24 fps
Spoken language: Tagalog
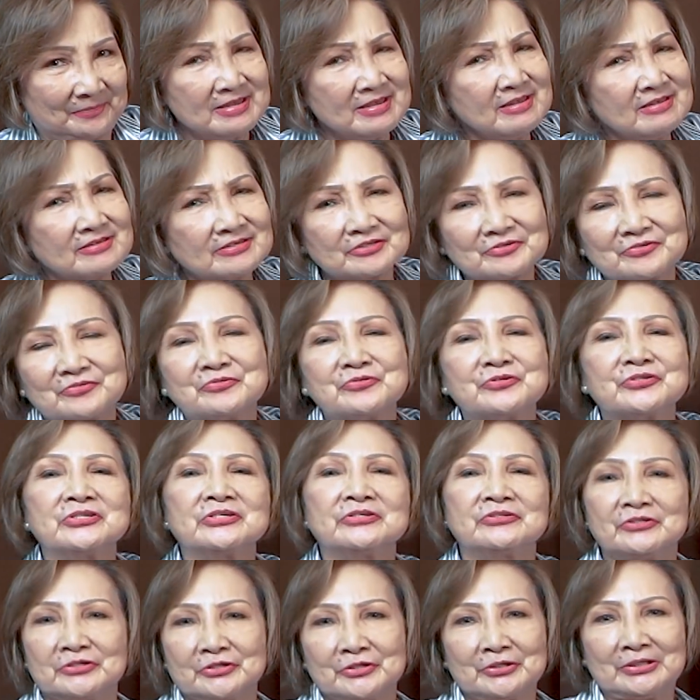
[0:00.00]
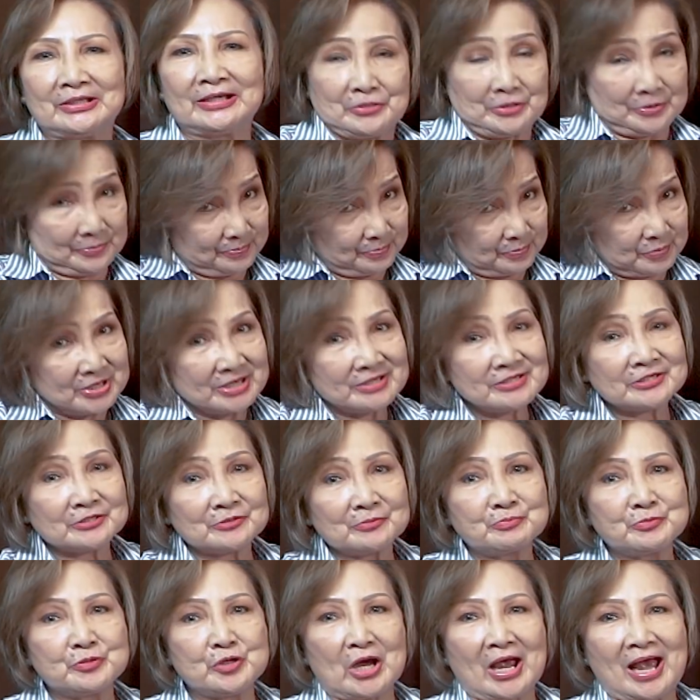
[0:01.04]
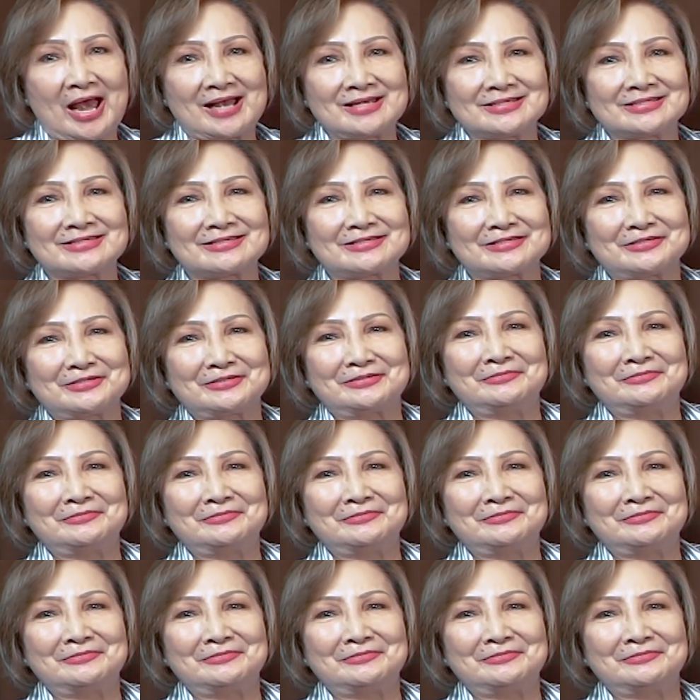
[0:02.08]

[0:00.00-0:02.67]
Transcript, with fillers: He is considered the Prince of Jazz.